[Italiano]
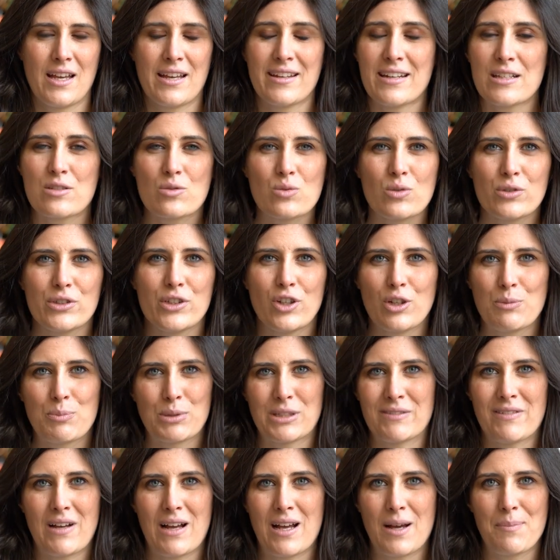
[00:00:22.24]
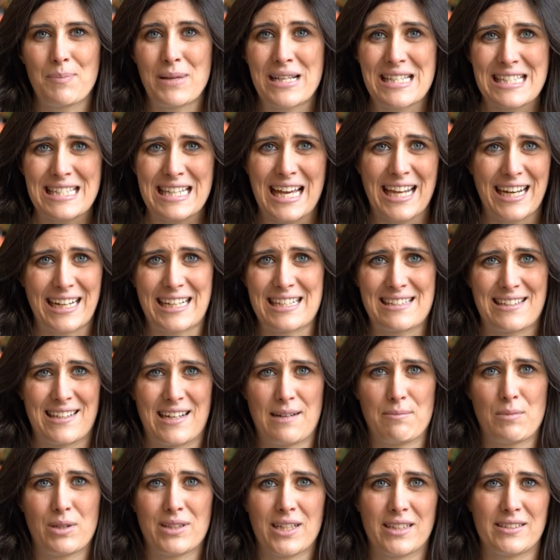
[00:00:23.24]
Nessuno di noi poteva pensare che
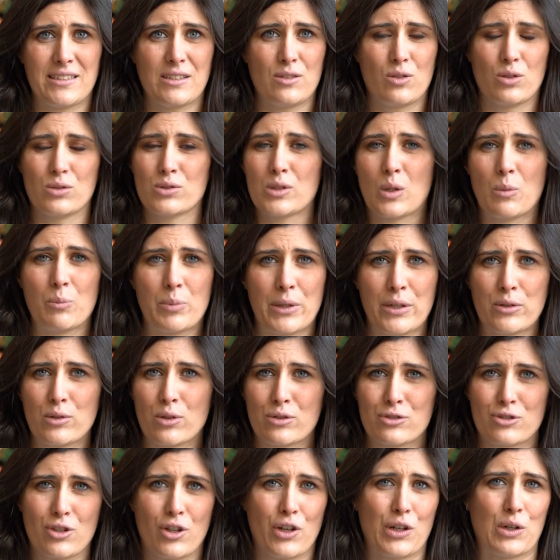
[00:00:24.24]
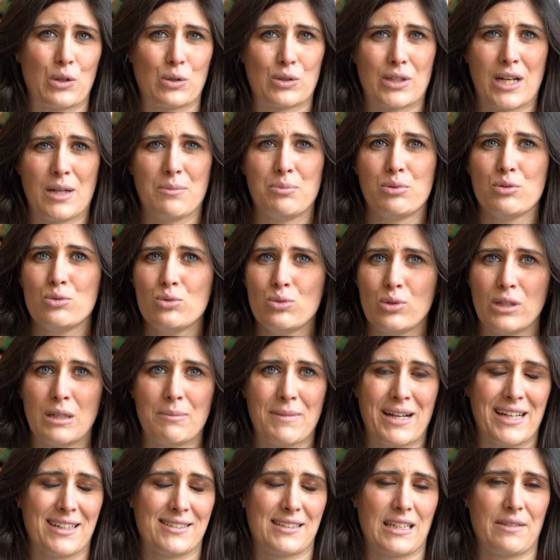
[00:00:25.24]
saremmo andati incontro a un periodo storico tra i più
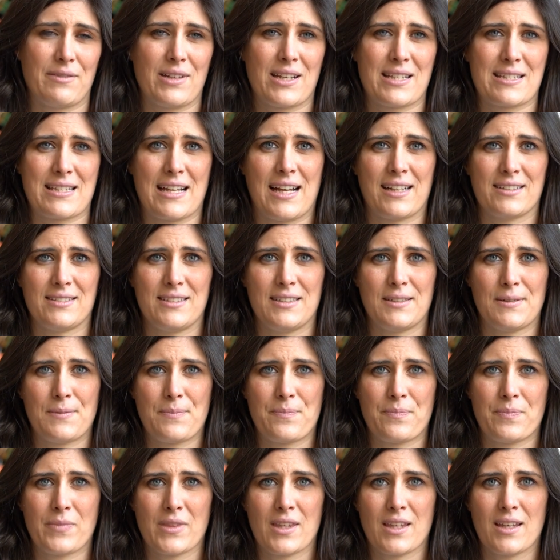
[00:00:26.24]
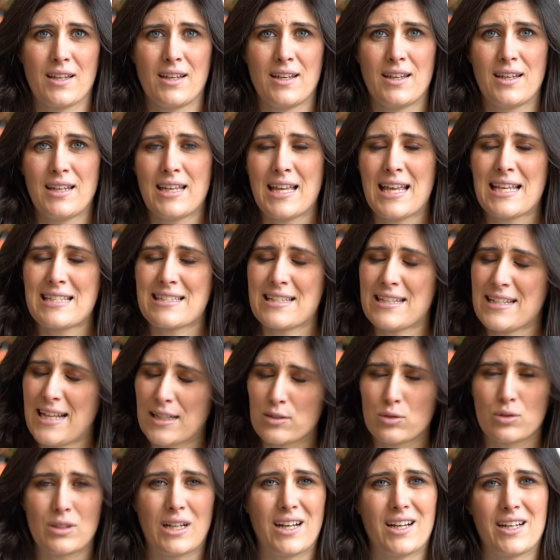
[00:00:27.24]
duri mai attraversati,
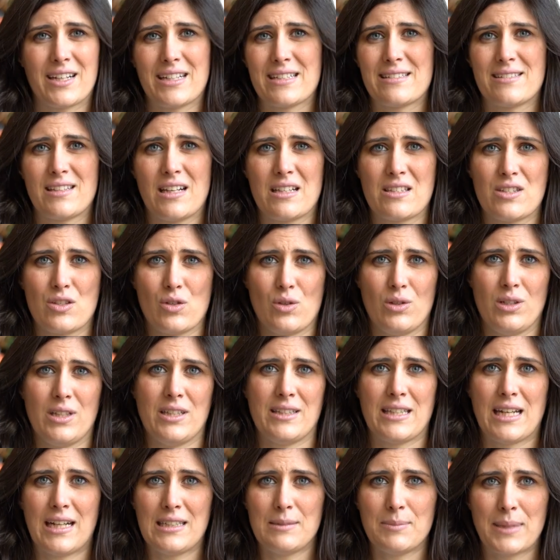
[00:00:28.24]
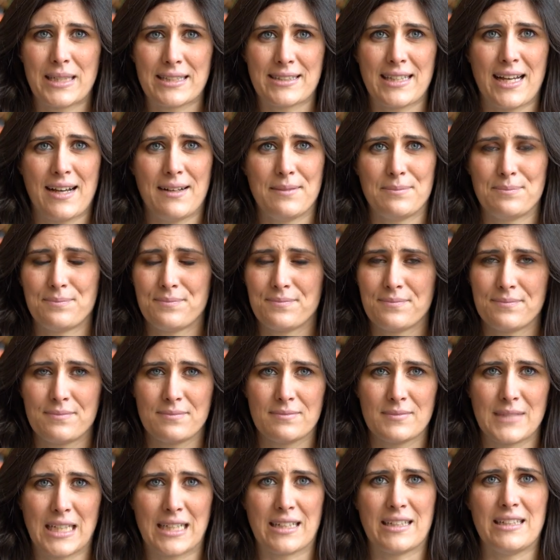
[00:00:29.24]
segnato da restrizioni della libertà,
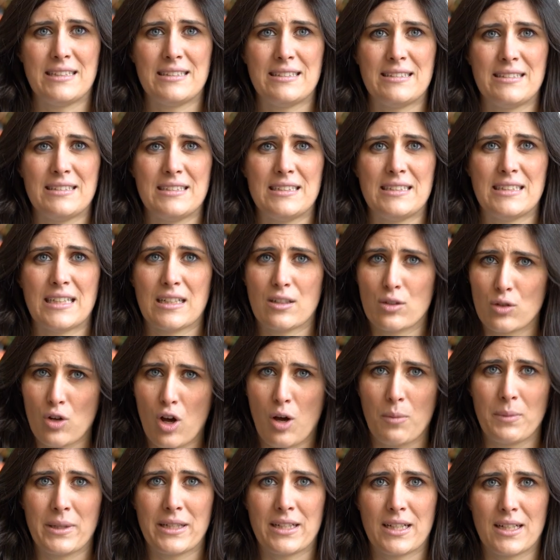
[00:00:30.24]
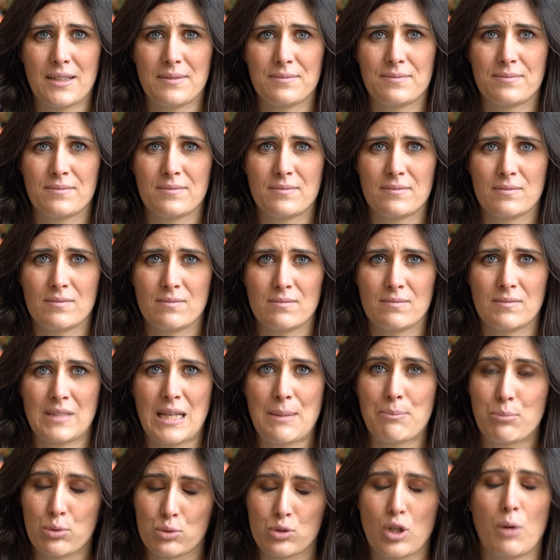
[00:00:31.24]
da crisi economica
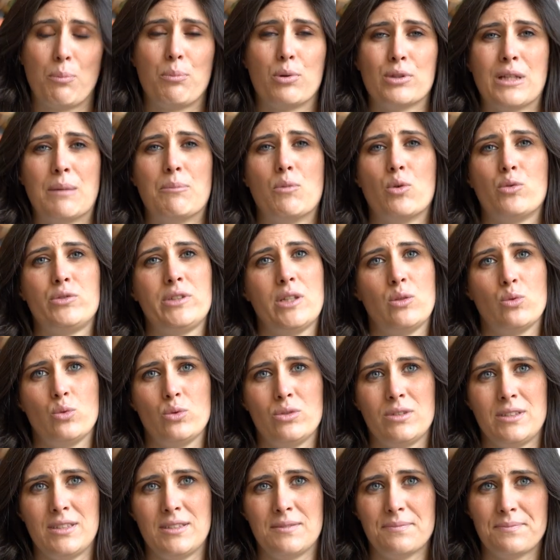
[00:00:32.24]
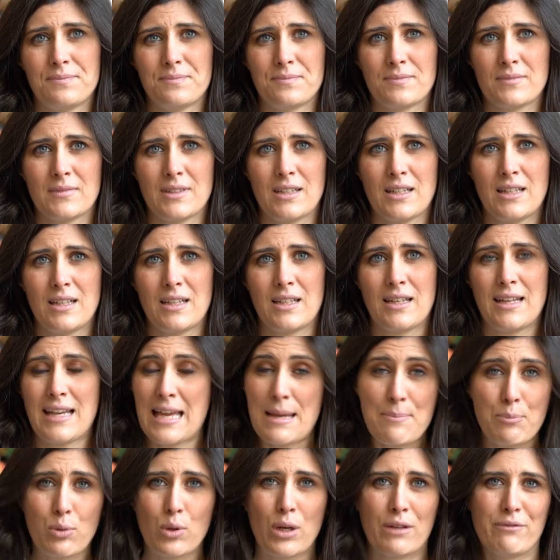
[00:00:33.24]
e purtroppo da molti lutti.
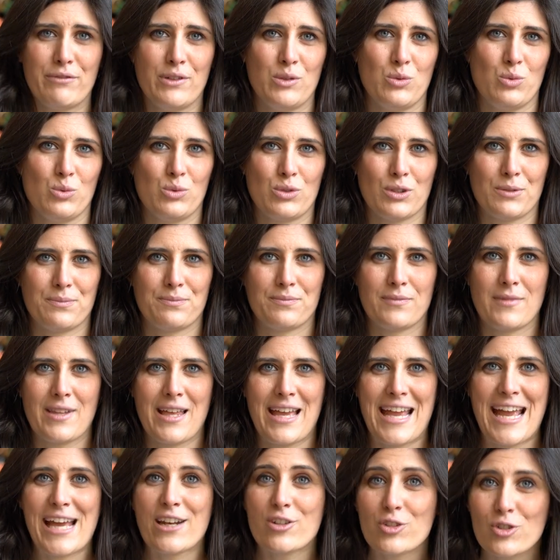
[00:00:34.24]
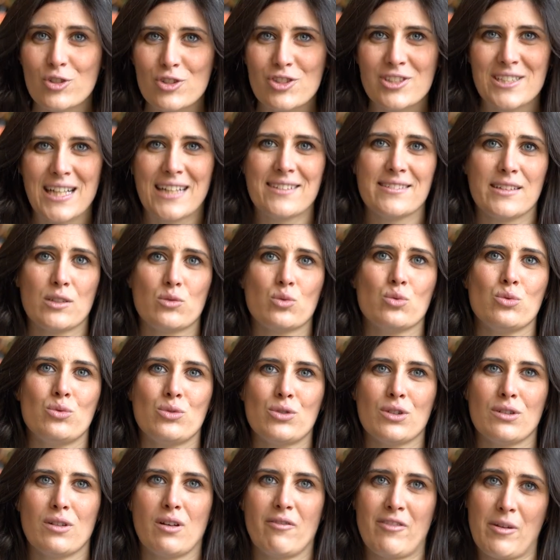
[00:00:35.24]
Eppure è avvenuto e nonostante
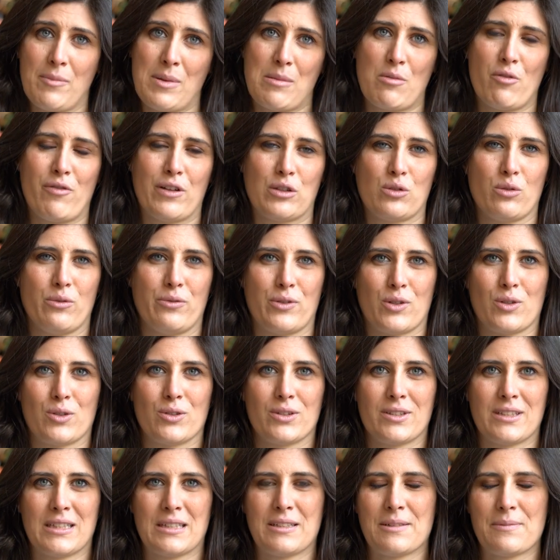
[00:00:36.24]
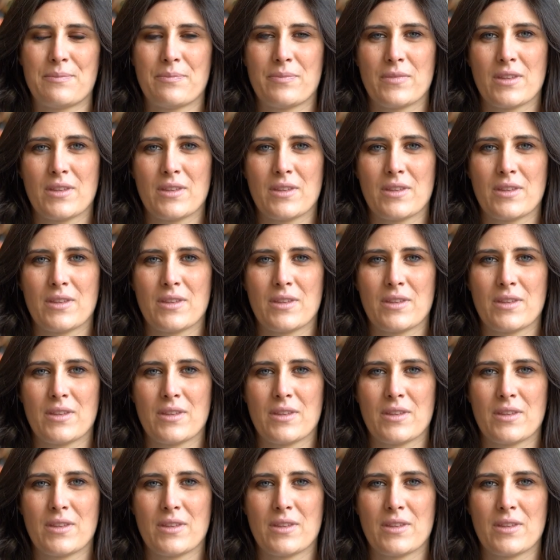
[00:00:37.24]
tutto vi abbiamo fatto fronte.